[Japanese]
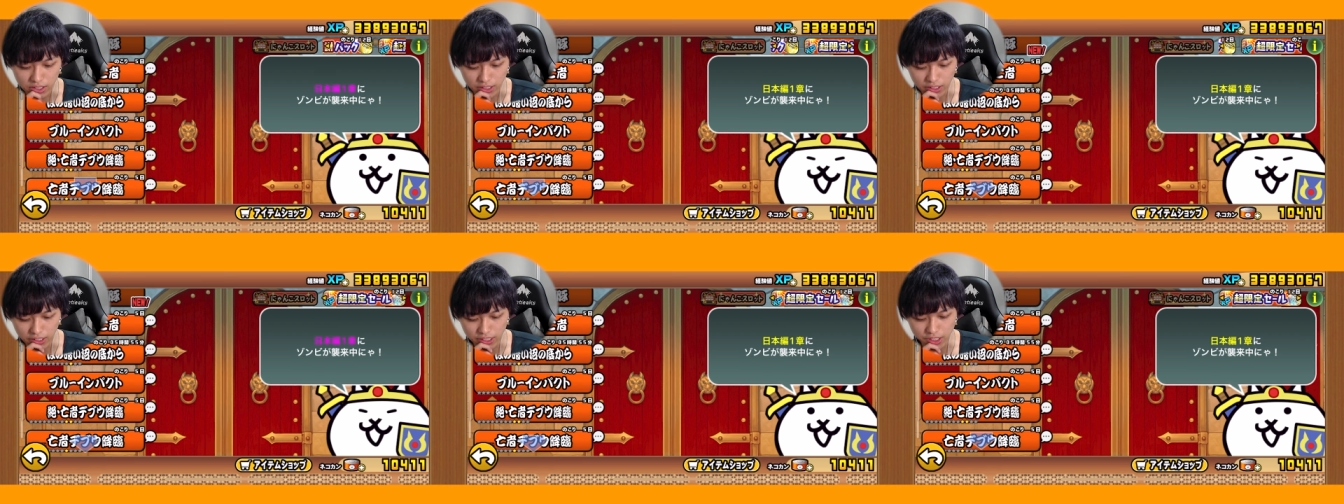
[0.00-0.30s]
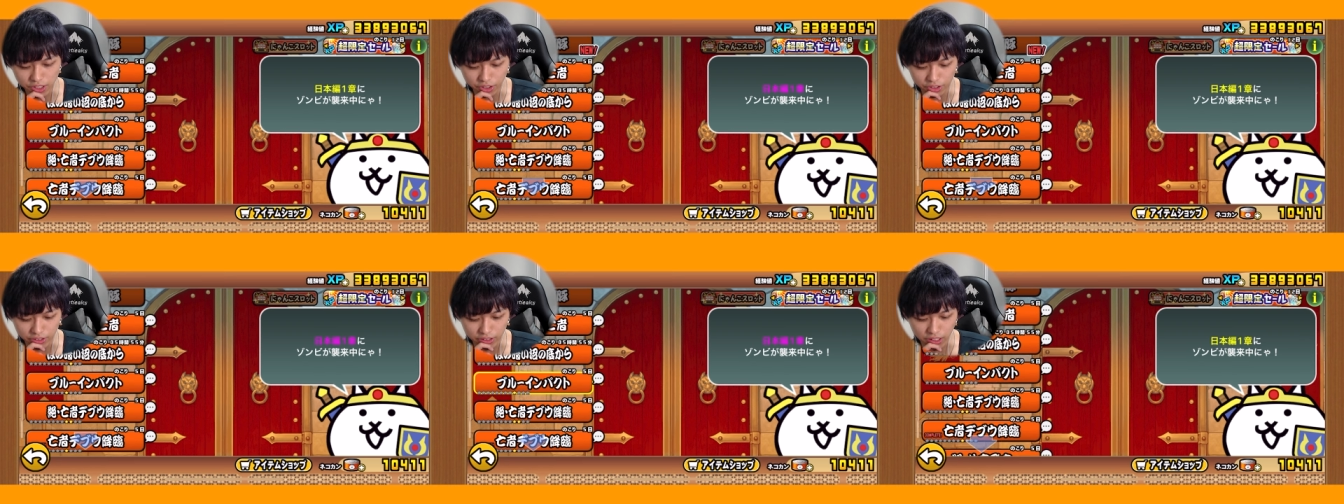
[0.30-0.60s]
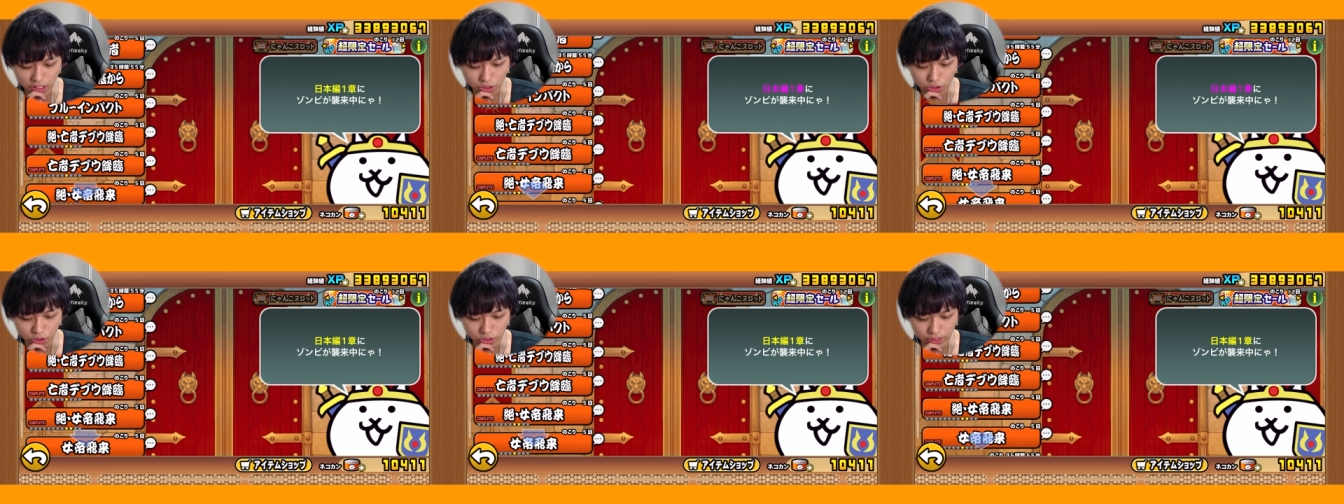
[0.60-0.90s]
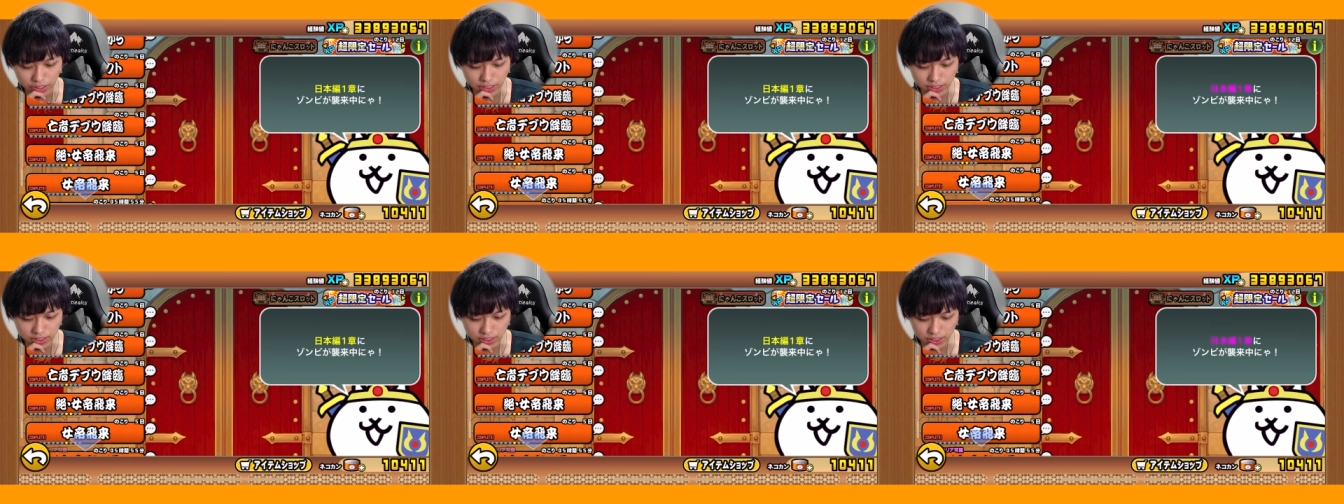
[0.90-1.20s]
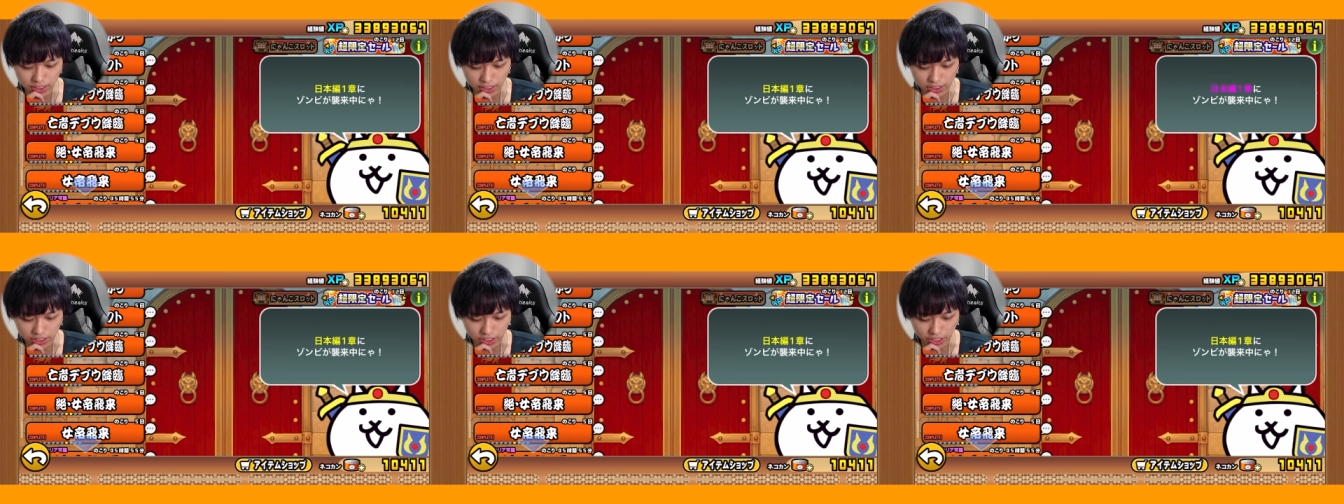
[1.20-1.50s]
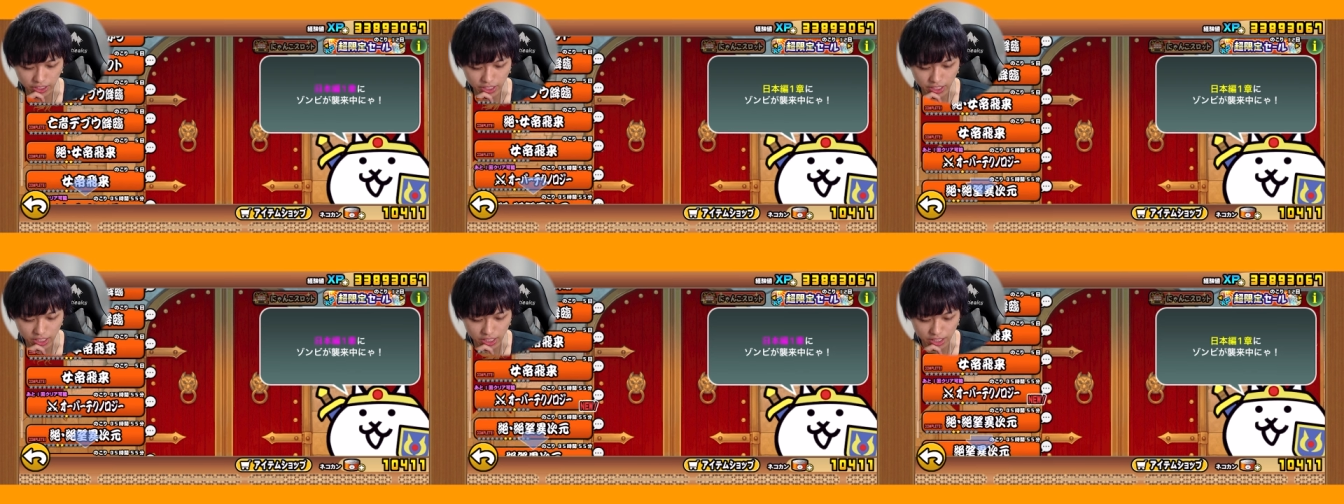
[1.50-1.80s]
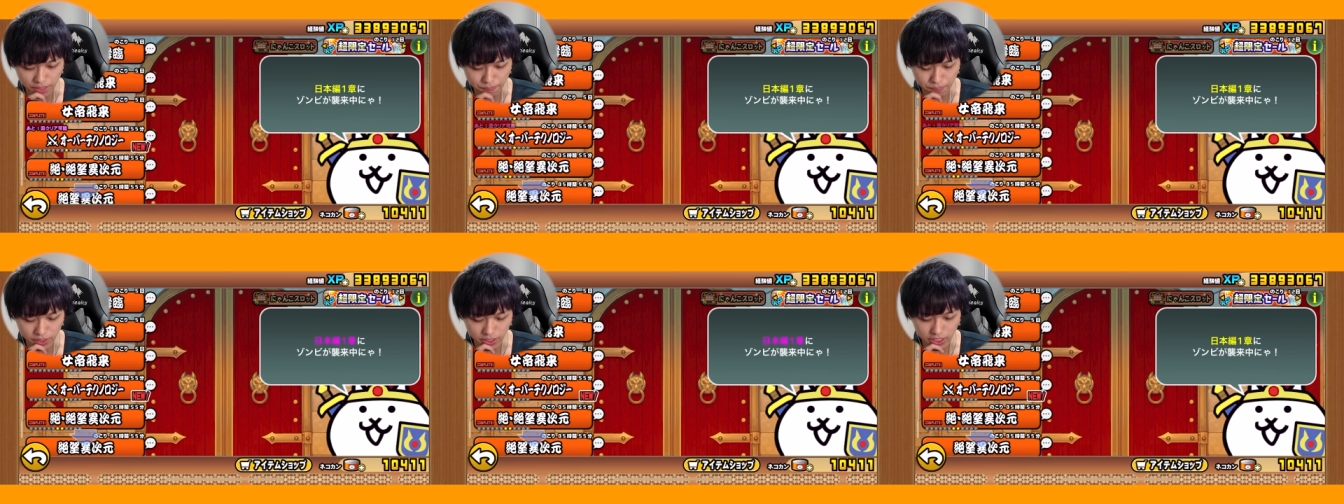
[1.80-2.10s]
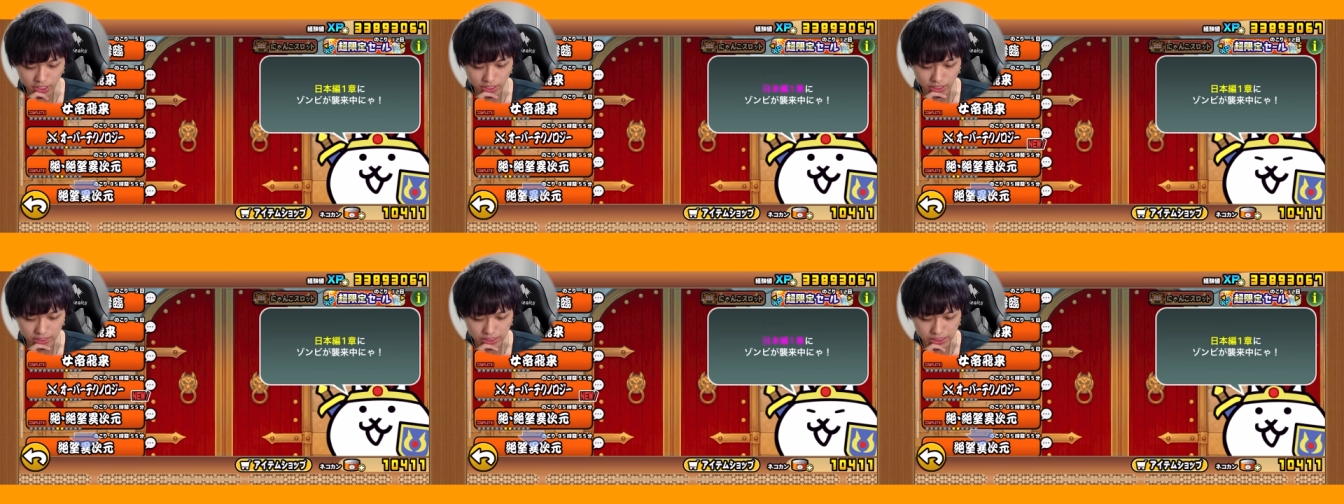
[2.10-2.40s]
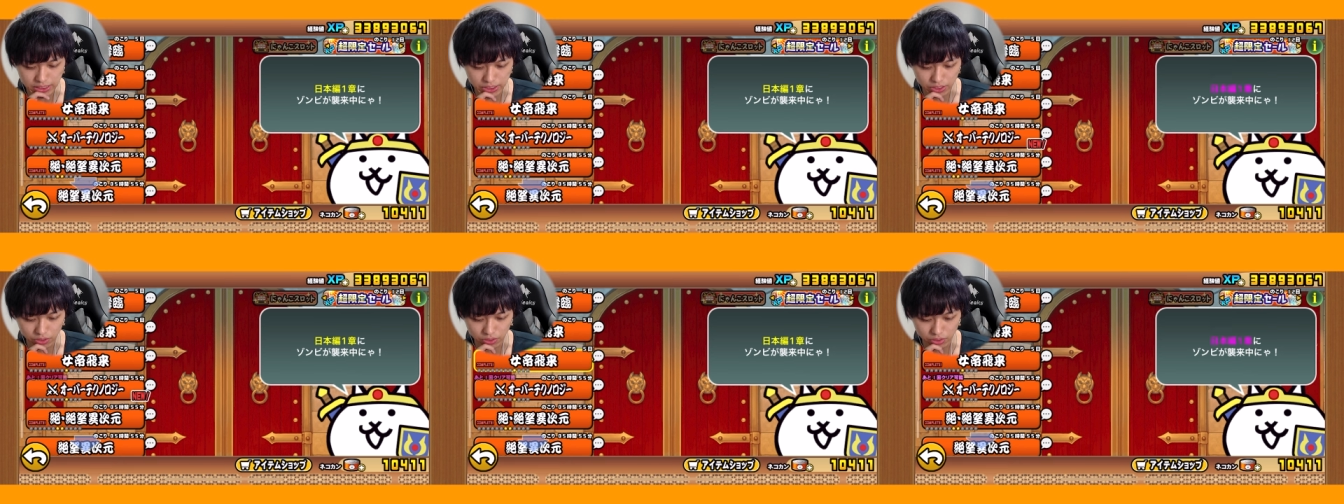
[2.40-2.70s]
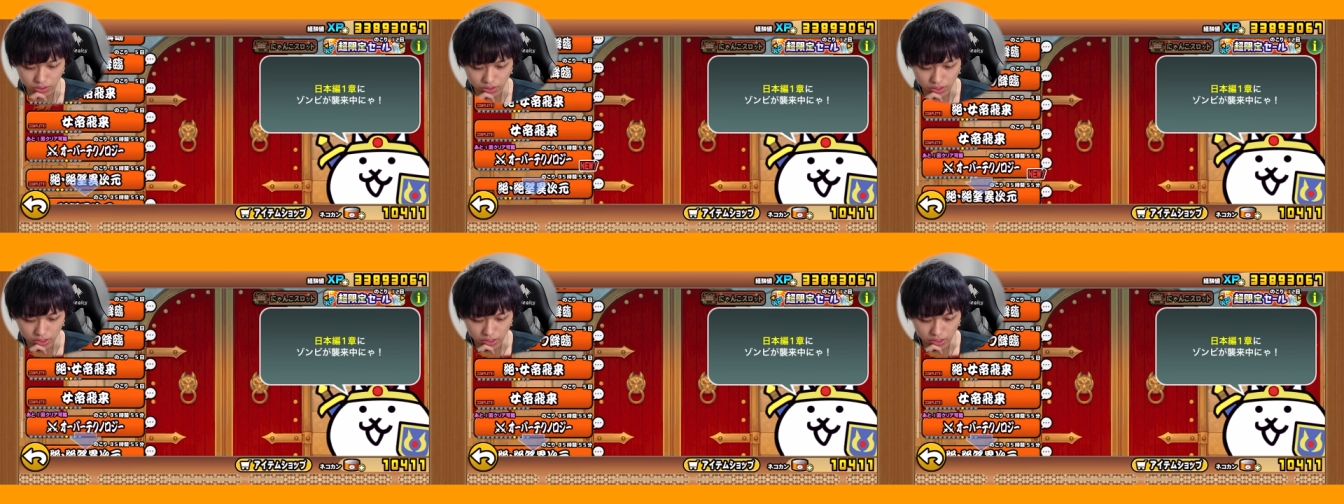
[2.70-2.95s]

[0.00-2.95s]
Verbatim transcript: いろんな降臨ステージがね、いっぱい出てるんですよ。